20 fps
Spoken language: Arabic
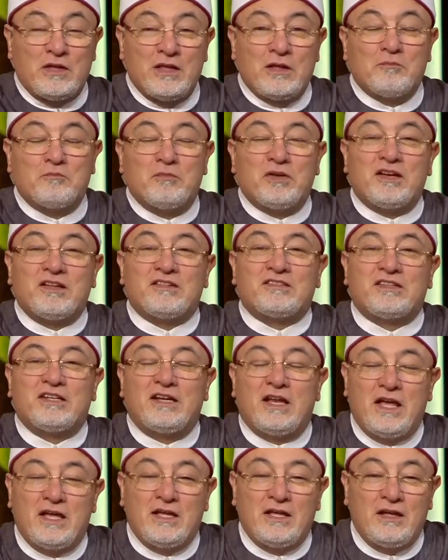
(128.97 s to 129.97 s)
بنص
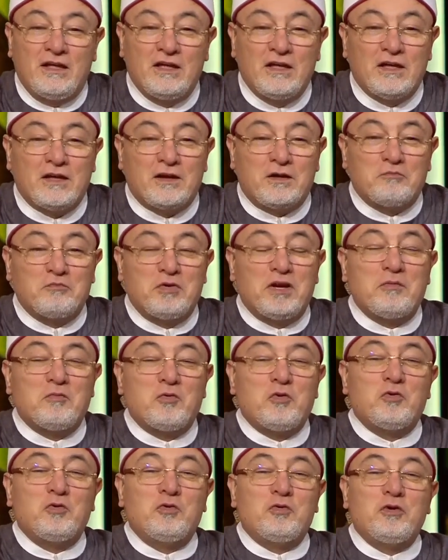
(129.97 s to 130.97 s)
الايه ربنا
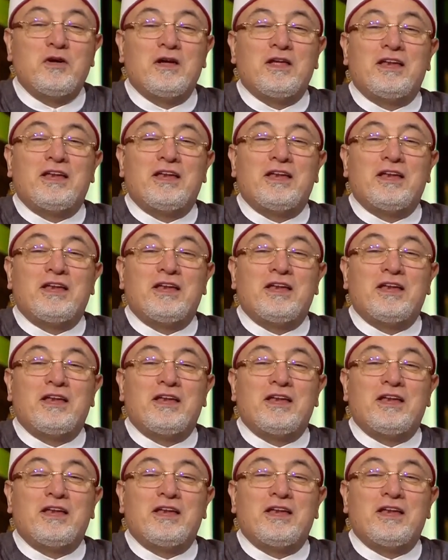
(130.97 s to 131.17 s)
بيقول له